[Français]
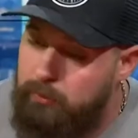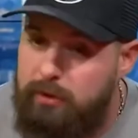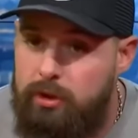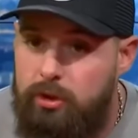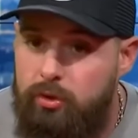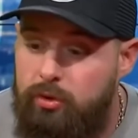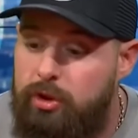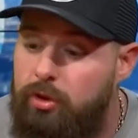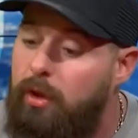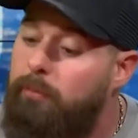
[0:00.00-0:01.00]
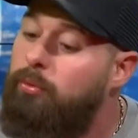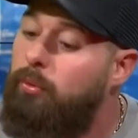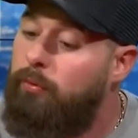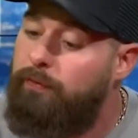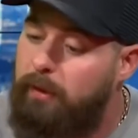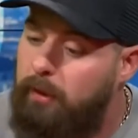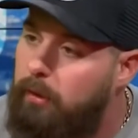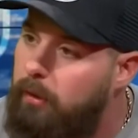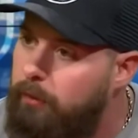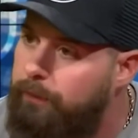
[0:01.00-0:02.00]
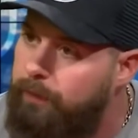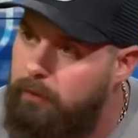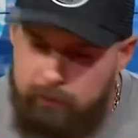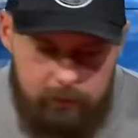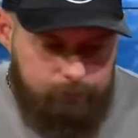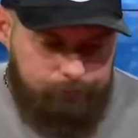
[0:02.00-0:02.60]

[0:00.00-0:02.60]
que tous ces, gens-là pourront faire euh, fi fit tout ça. On